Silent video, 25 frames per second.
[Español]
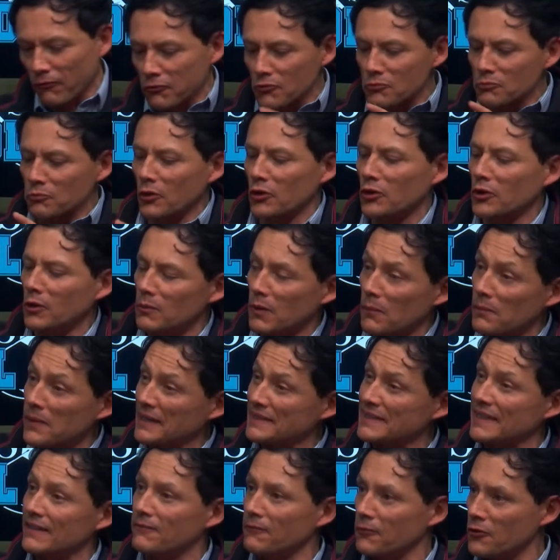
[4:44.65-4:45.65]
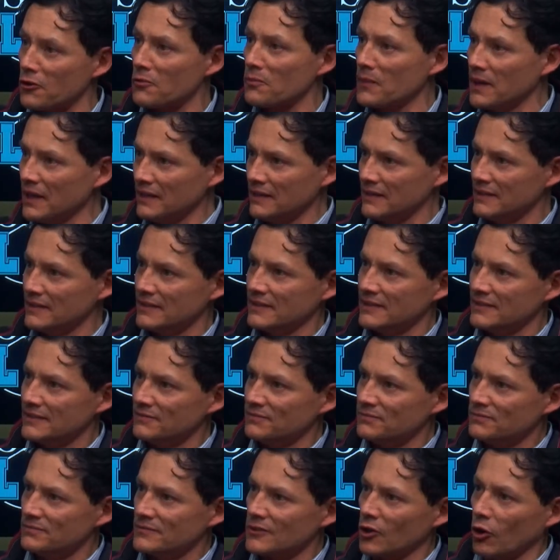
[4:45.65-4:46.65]
fútbol, como plataforma,
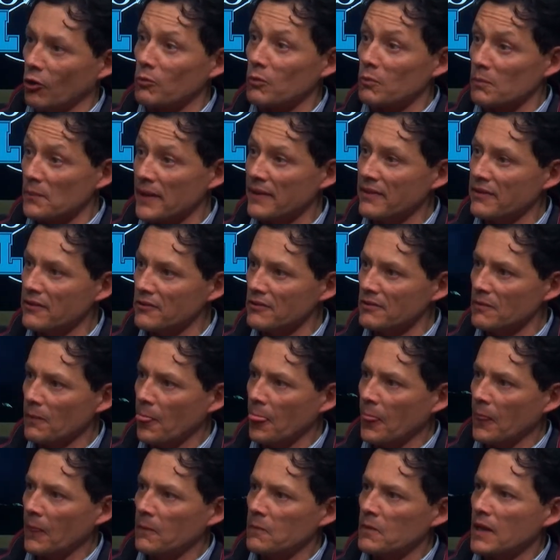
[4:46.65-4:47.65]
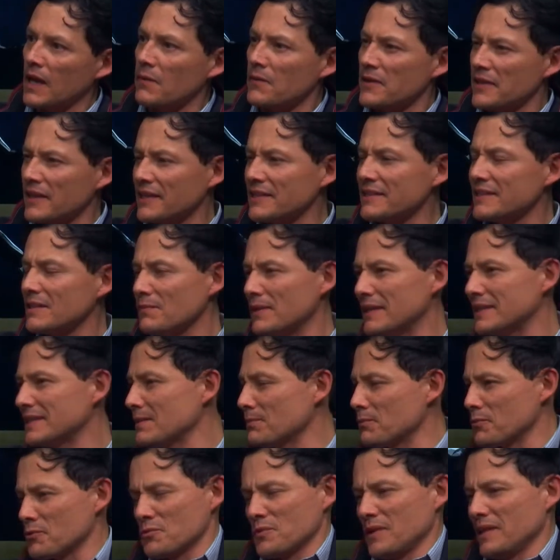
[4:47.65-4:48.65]
como medio,
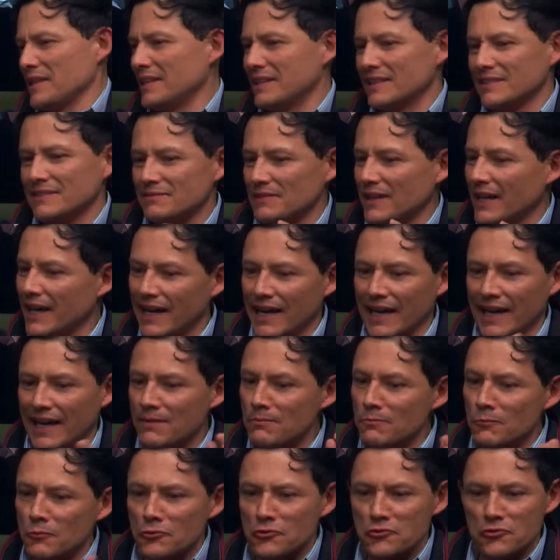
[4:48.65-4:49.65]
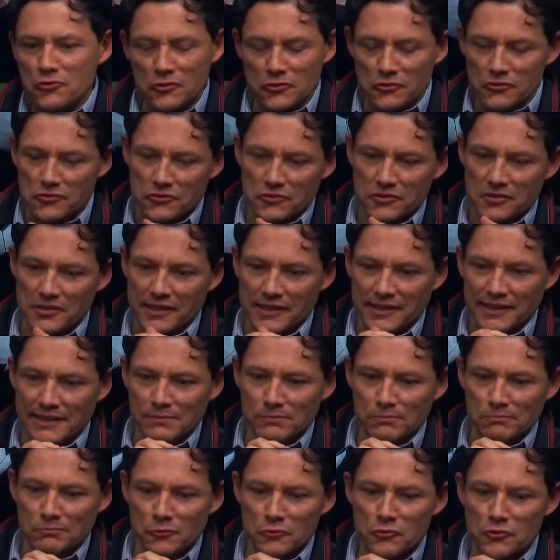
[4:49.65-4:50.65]
Evidentemente, pues vaya, hay muchos,
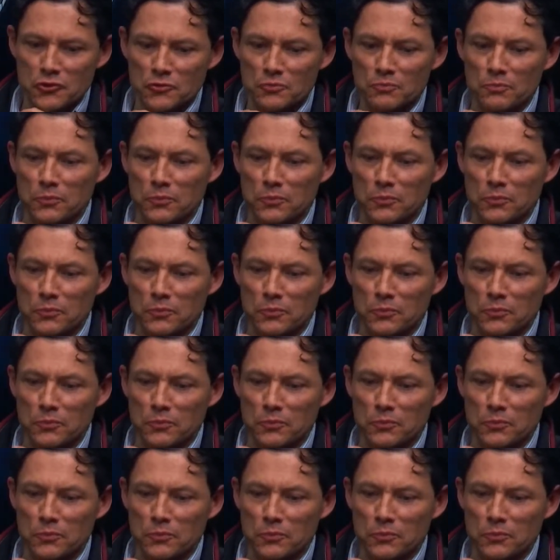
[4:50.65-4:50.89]
eh, muchos